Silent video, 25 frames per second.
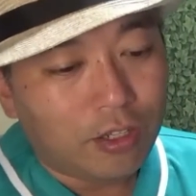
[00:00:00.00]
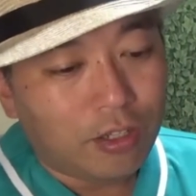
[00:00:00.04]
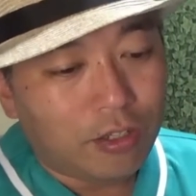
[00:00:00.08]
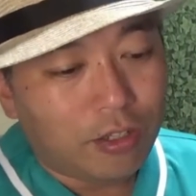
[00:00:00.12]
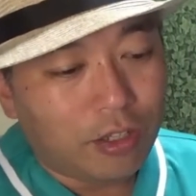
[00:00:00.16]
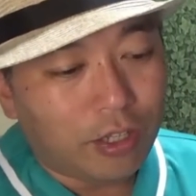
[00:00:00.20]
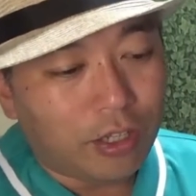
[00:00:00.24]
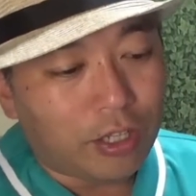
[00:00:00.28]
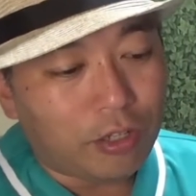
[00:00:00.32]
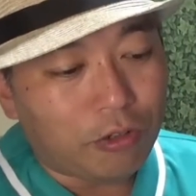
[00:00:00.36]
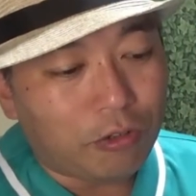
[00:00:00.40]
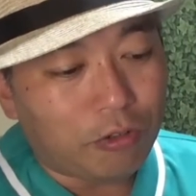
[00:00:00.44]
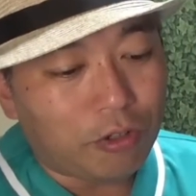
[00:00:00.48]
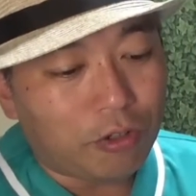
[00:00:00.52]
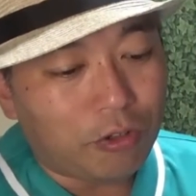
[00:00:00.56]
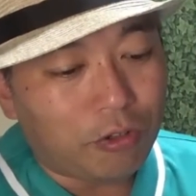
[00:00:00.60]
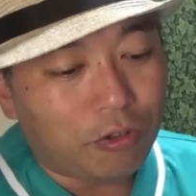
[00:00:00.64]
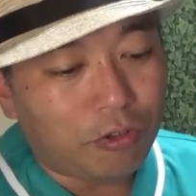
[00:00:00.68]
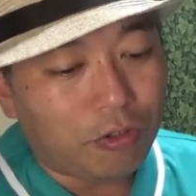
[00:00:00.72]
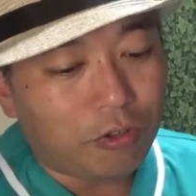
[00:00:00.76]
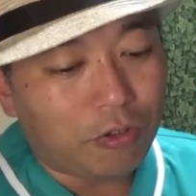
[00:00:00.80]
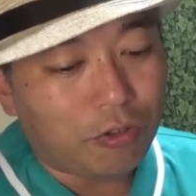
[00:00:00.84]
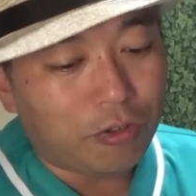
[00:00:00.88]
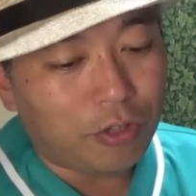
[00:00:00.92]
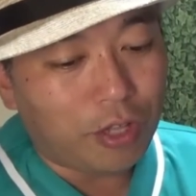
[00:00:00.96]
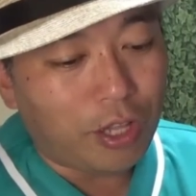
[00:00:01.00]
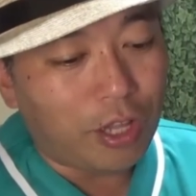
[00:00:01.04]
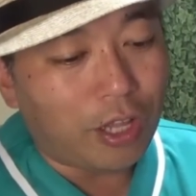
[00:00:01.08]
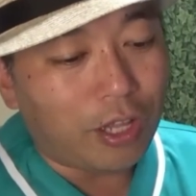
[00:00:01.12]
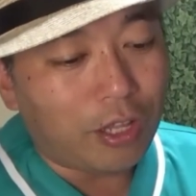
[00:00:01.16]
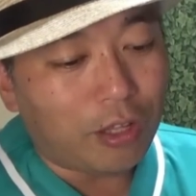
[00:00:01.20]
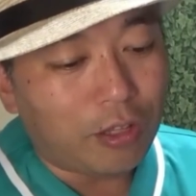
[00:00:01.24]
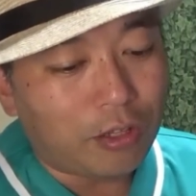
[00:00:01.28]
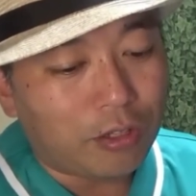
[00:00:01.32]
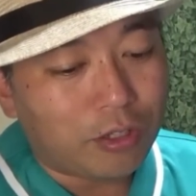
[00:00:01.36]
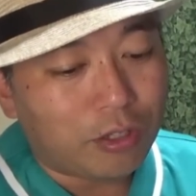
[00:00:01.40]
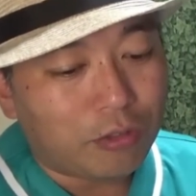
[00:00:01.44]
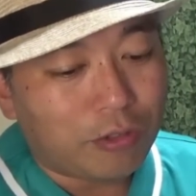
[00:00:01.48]
なんかいろいろね、
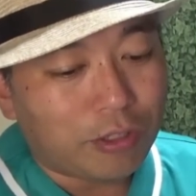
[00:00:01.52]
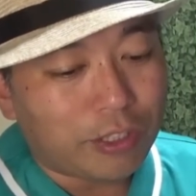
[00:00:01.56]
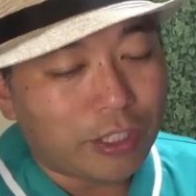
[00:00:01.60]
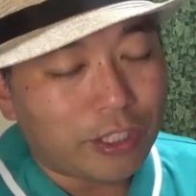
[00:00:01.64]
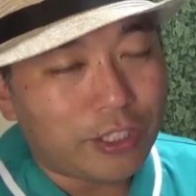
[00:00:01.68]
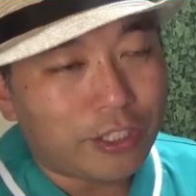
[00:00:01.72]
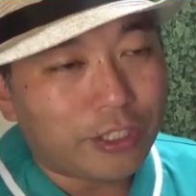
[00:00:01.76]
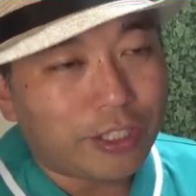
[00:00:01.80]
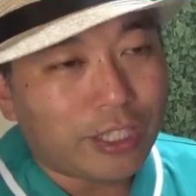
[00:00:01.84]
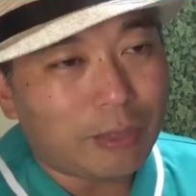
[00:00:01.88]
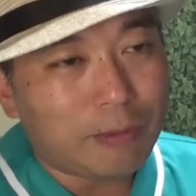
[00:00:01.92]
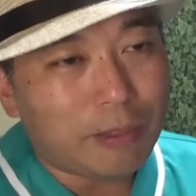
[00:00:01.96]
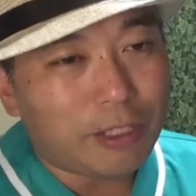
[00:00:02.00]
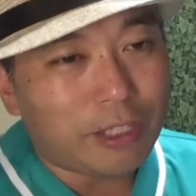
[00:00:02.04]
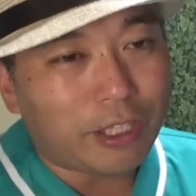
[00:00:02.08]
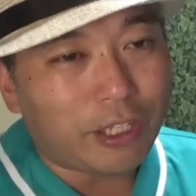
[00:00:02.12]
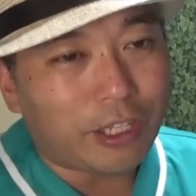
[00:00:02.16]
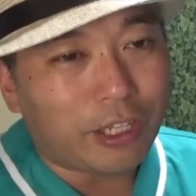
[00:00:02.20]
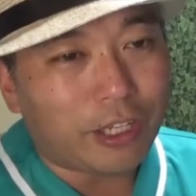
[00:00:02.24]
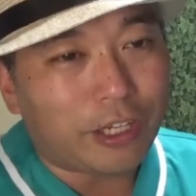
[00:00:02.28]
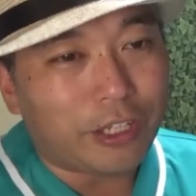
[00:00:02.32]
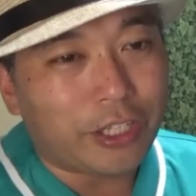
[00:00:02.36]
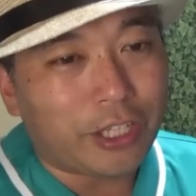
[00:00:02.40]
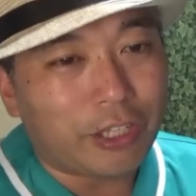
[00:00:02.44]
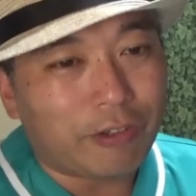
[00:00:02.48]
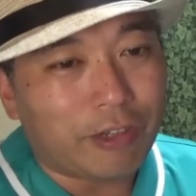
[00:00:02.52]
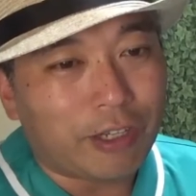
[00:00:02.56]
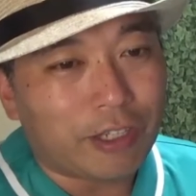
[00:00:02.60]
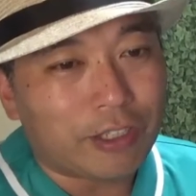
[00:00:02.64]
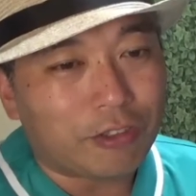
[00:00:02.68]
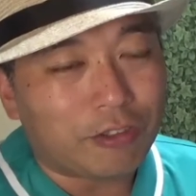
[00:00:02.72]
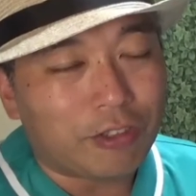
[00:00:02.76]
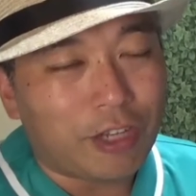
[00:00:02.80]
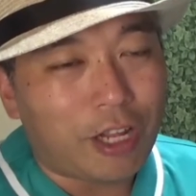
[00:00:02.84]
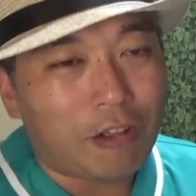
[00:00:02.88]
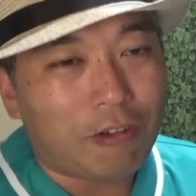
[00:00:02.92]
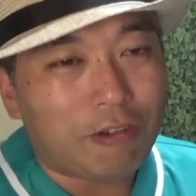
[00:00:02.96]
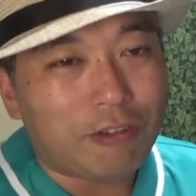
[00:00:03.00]
私が見た中では、
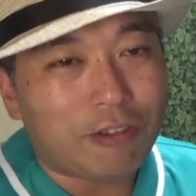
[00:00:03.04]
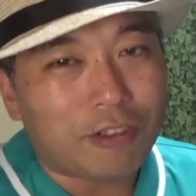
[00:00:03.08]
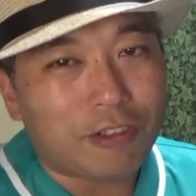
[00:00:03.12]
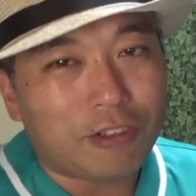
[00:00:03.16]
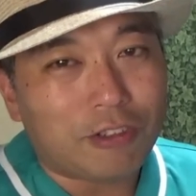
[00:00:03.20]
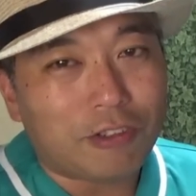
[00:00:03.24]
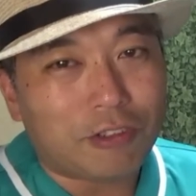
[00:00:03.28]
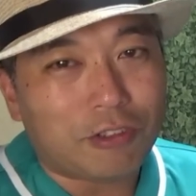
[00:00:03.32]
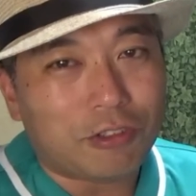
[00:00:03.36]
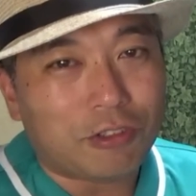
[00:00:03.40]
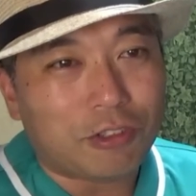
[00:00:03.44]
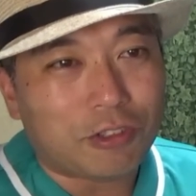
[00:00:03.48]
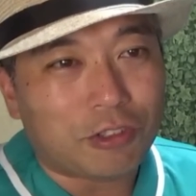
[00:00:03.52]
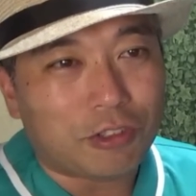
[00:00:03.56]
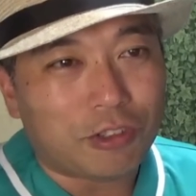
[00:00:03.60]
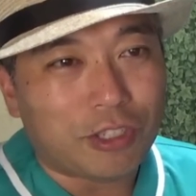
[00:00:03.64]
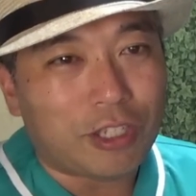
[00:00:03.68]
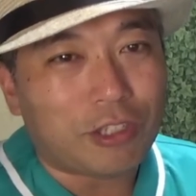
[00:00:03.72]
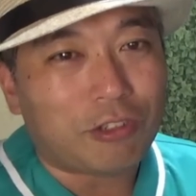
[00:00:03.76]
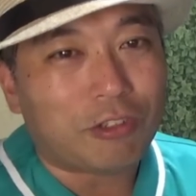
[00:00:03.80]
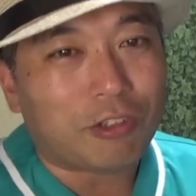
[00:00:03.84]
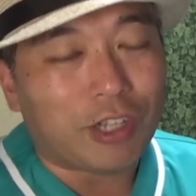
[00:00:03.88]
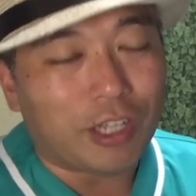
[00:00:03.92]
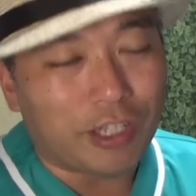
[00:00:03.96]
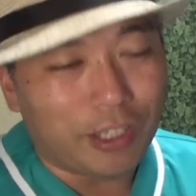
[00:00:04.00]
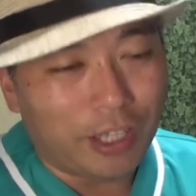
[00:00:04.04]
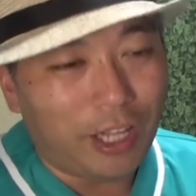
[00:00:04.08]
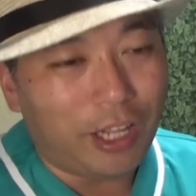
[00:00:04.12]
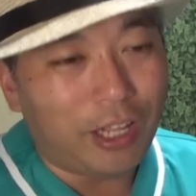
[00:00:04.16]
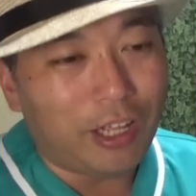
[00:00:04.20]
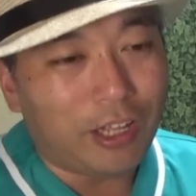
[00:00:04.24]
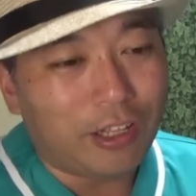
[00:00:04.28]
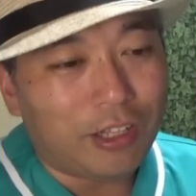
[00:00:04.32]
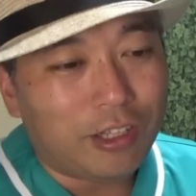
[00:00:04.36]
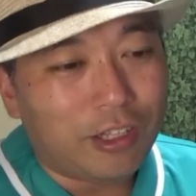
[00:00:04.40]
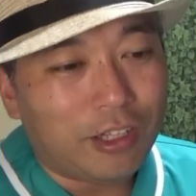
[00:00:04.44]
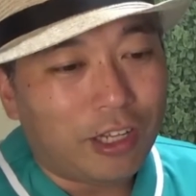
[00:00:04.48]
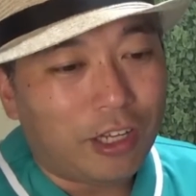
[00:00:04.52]
そのレオジュノのそれとか
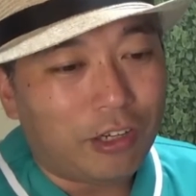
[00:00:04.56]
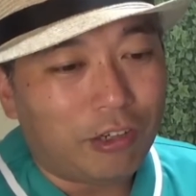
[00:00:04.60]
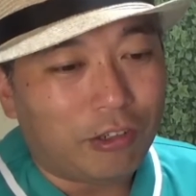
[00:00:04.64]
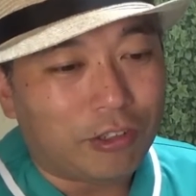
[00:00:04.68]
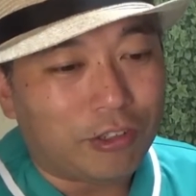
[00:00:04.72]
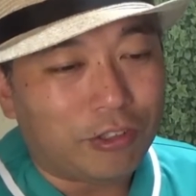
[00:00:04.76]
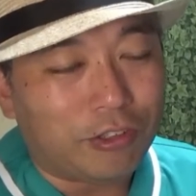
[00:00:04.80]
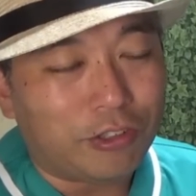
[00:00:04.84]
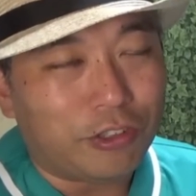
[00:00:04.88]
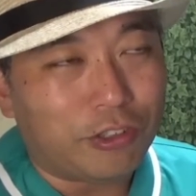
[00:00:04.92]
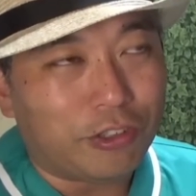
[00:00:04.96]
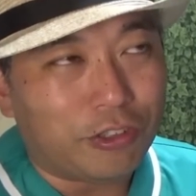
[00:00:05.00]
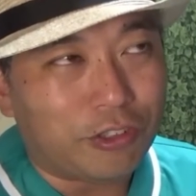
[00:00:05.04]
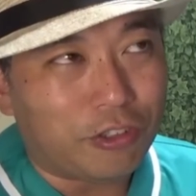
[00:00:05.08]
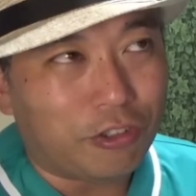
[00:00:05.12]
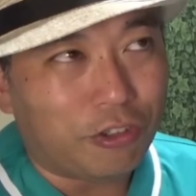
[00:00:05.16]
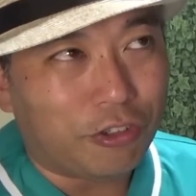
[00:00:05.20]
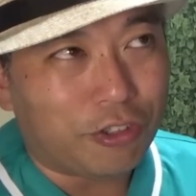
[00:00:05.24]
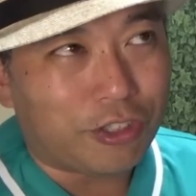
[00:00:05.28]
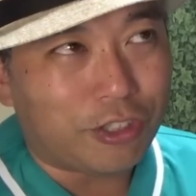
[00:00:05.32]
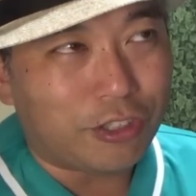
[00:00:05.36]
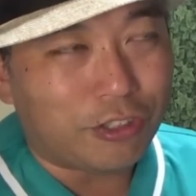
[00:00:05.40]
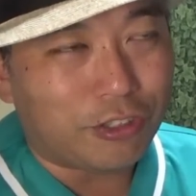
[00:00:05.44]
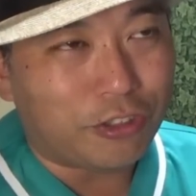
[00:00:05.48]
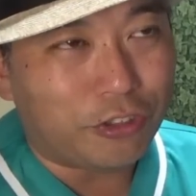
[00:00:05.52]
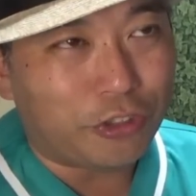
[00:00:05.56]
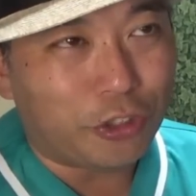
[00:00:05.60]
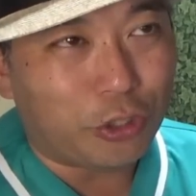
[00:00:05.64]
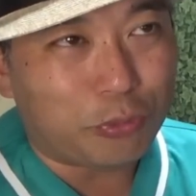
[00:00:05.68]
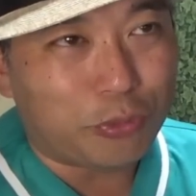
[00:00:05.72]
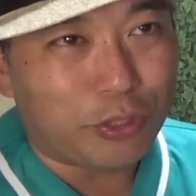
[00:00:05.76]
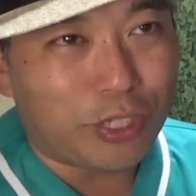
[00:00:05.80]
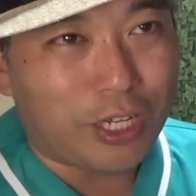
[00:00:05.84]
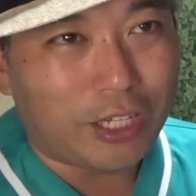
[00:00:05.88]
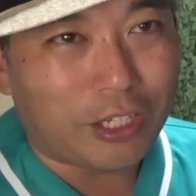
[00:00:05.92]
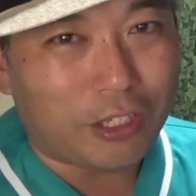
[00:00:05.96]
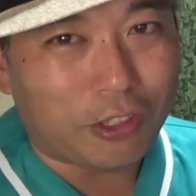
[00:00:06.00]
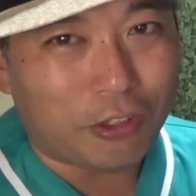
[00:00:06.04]
ね、あの黒、良質の黒
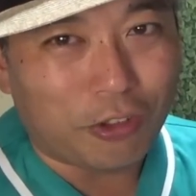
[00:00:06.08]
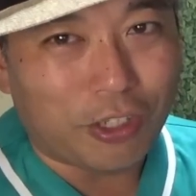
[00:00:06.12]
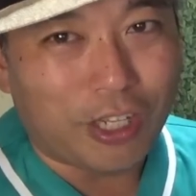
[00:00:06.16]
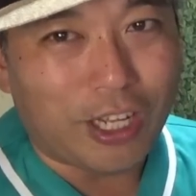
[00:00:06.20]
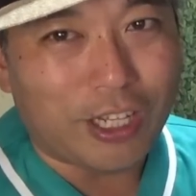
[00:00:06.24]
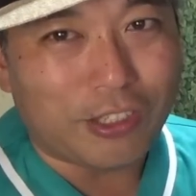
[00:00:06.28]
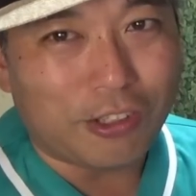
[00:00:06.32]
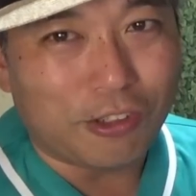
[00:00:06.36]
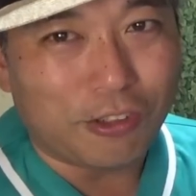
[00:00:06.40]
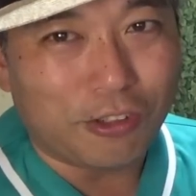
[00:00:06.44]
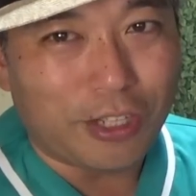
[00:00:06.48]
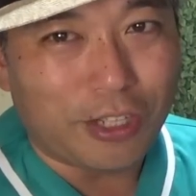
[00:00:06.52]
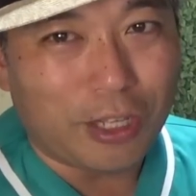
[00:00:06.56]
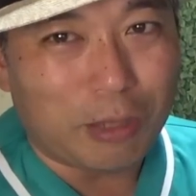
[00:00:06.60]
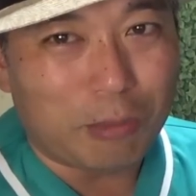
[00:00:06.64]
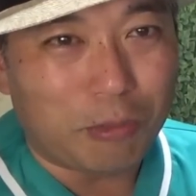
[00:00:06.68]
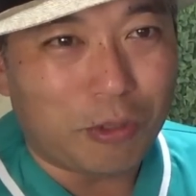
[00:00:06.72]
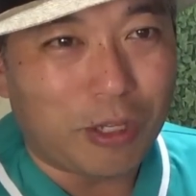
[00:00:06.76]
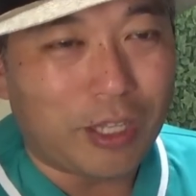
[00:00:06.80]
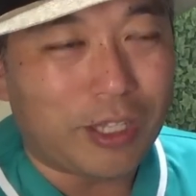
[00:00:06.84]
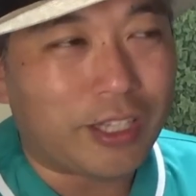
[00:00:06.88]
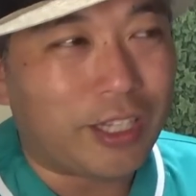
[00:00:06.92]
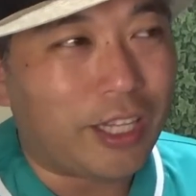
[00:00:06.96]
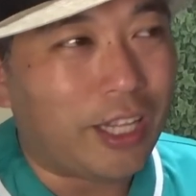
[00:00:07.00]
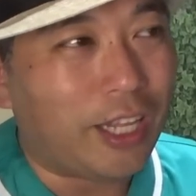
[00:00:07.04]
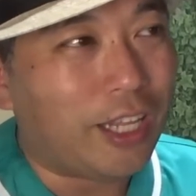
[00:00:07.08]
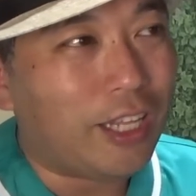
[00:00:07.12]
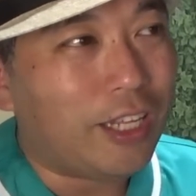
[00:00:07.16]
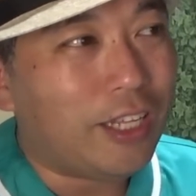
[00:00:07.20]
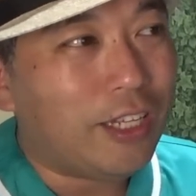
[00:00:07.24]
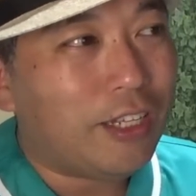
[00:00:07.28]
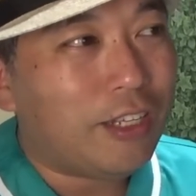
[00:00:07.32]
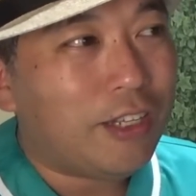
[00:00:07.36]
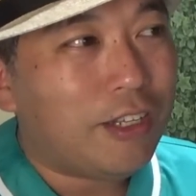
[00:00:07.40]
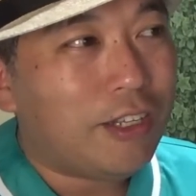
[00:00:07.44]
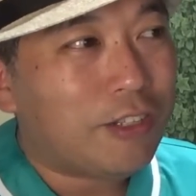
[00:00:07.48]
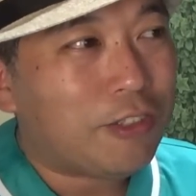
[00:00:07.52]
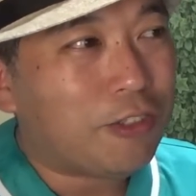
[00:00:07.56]
ブラックとか、その辺もあって、
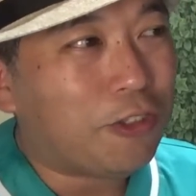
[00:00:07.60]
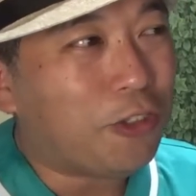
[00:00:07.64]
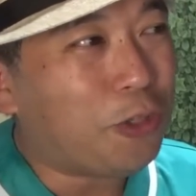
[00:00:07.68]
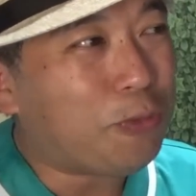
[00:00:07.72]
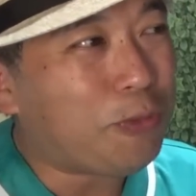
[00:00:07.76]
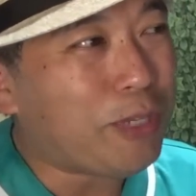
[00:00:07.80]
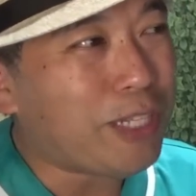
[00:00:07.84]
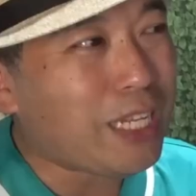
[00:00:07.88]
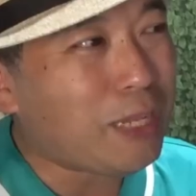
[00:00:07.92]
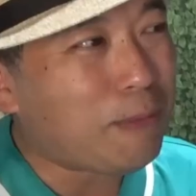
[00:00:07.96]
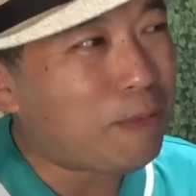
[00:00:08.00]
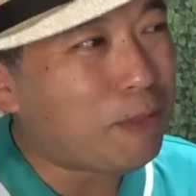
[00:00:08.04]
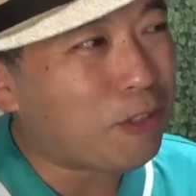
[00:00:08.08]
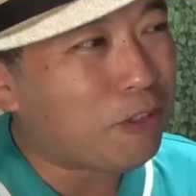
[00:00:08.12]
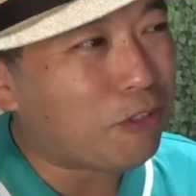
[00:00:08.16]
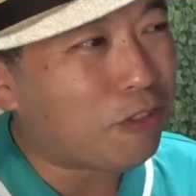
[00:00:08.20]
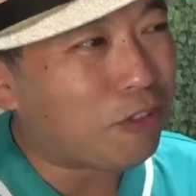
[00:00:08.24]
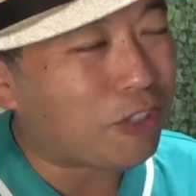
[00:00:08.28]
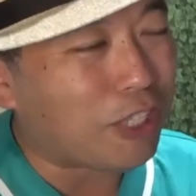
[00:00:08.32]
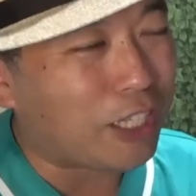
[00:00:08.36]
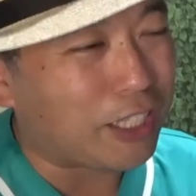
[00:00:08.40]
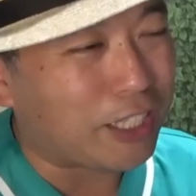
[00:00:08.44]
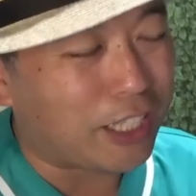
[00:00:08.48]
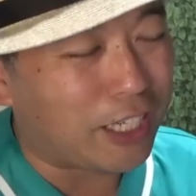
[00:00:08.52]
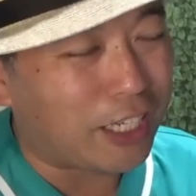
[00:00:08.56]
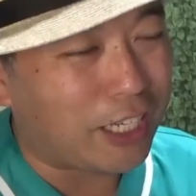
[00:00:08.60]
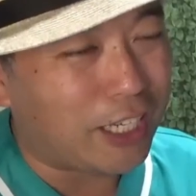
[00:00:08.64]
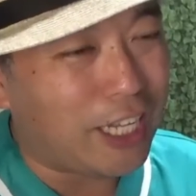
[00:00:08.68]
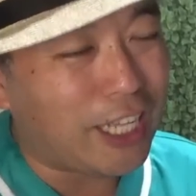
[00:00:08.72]
相場名もちょっとあったな。